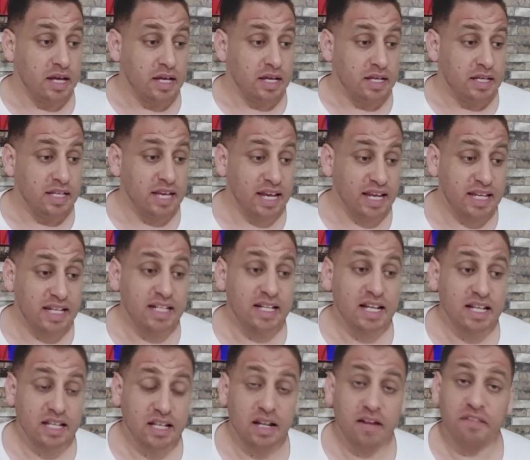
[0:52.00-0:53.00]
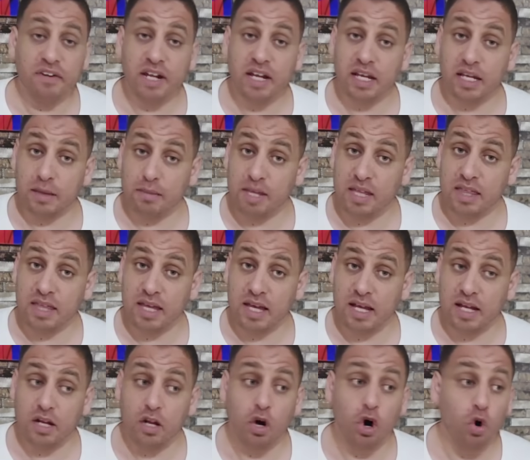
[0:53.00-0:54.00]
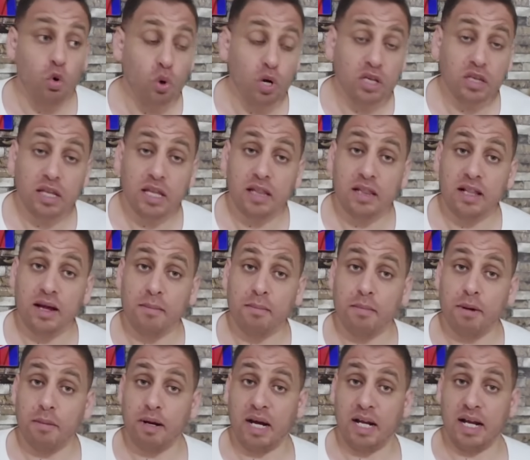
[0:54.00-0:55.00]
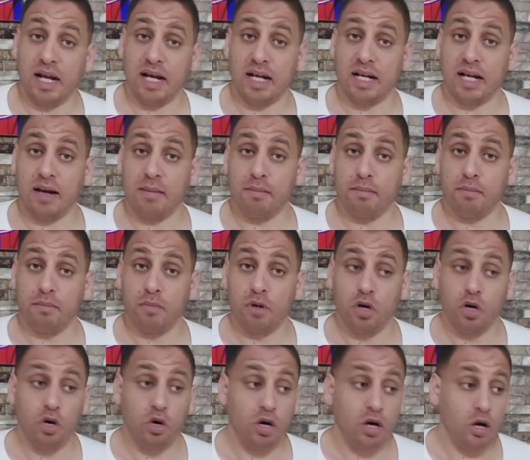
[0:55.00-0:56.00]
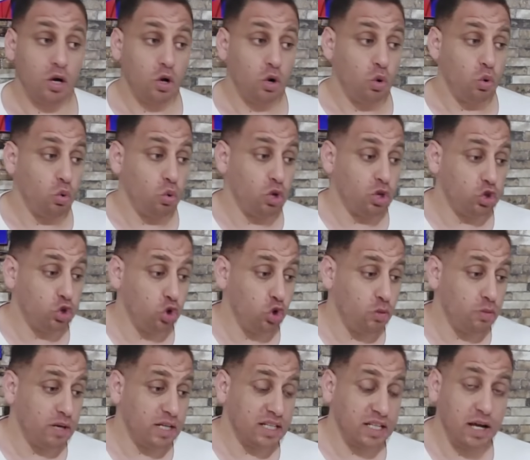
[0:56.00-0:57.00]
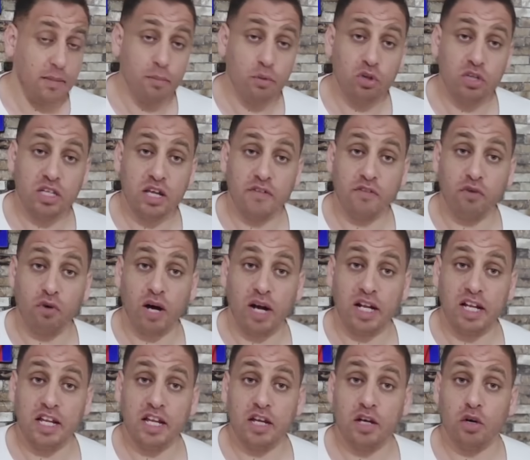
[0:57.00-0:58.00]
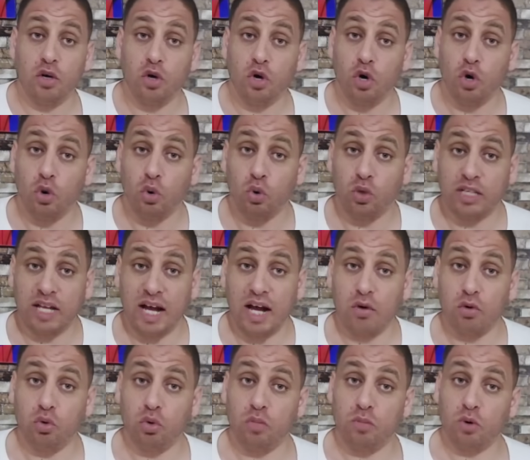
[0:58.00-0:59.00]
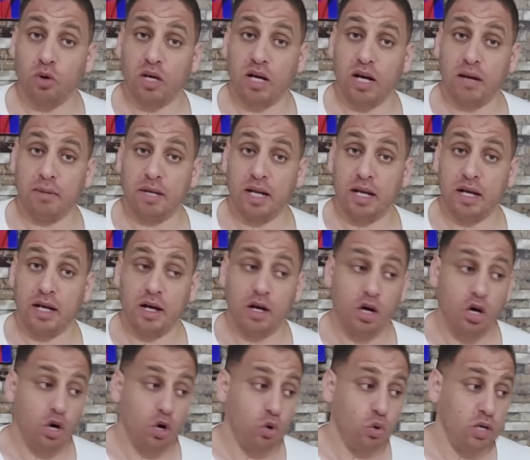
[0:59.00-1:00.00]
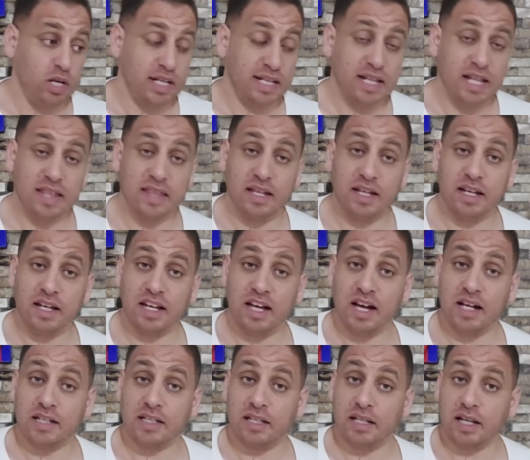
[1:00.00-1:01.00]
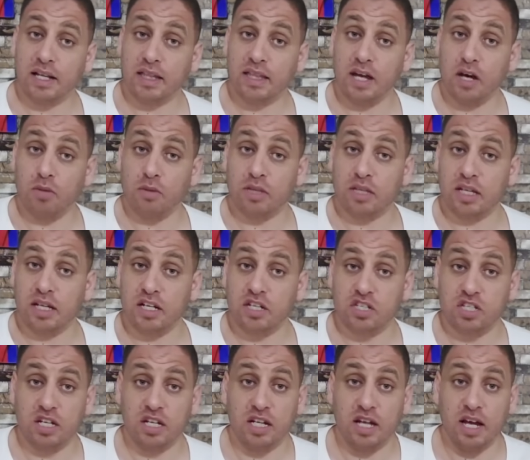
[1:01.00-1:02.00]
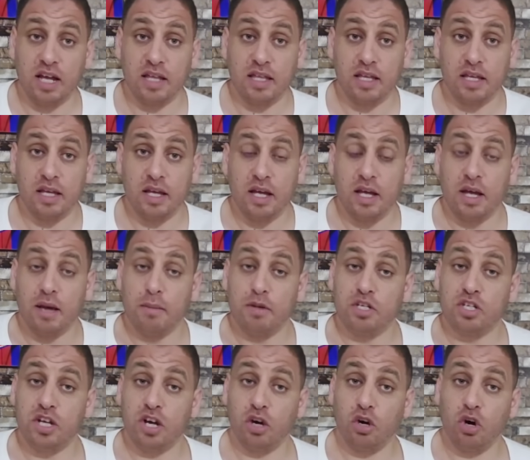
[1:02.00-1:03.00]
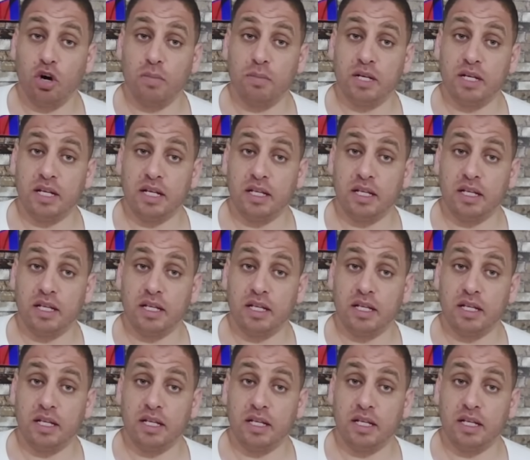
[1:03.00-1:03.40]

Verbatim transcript: يا اخي النادي الافريقي مثال هو تظلم مع الحكم وانتوما تحبوا تدافعوا عليه وتعاودوا المقابله ولا ثلاثه نقاط اللي خذاهم الترجي الرياضي باش ياخوها من النادي